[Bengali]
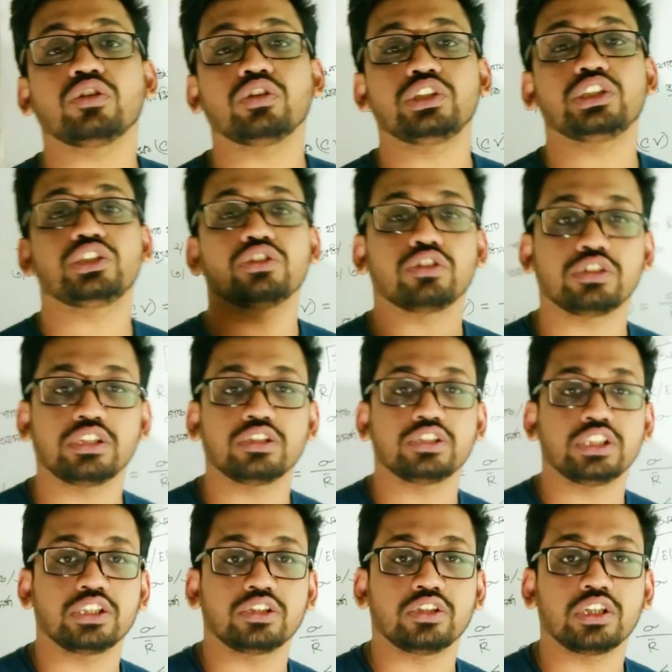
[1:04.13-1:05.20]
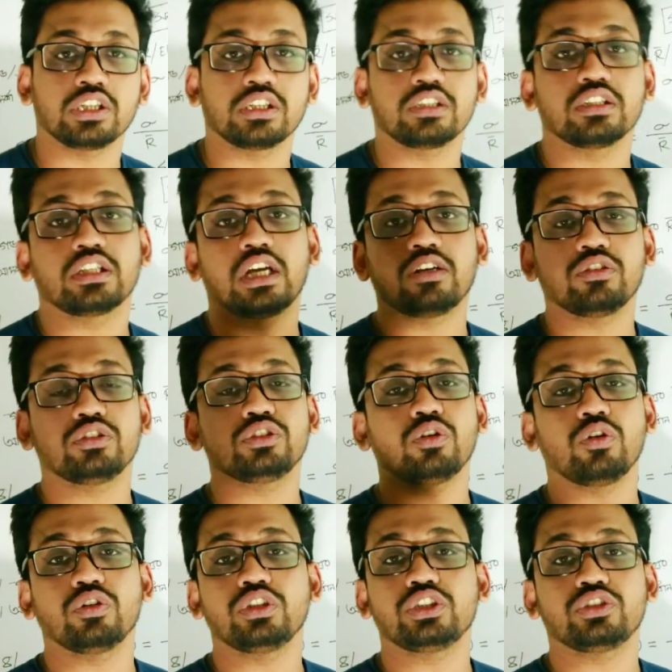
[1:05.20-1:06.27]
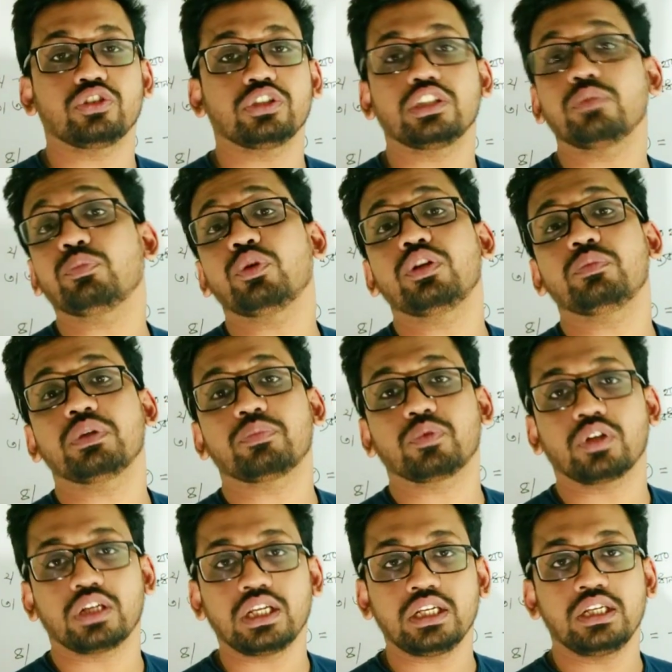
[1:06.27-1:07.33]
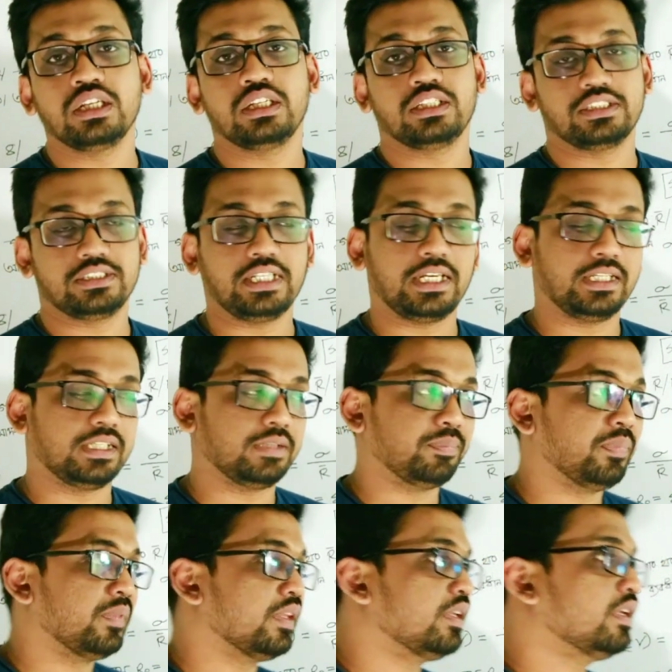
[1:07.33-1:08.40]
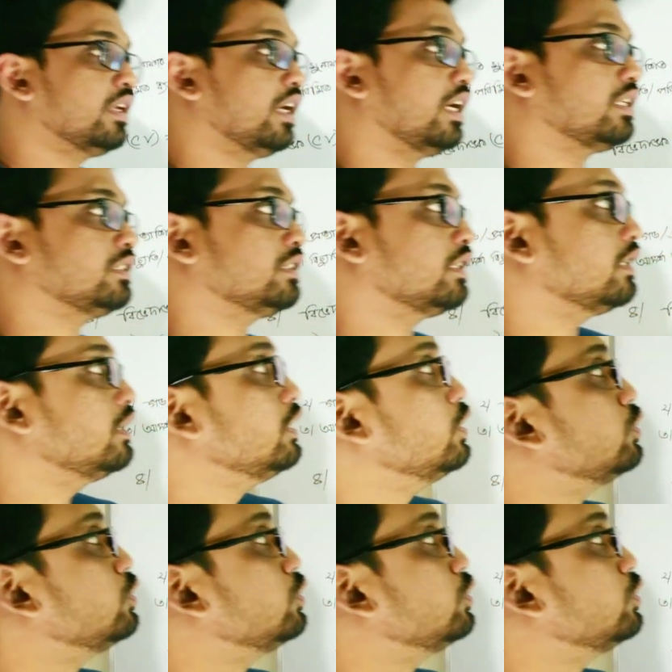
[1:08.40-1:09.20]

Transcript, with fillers: হয় অনিশ্চয়তা শিখতে হয় কারণ হচ্ছে অনিশ্চয়তা পরিমাপ করা যায় না আচ্ছা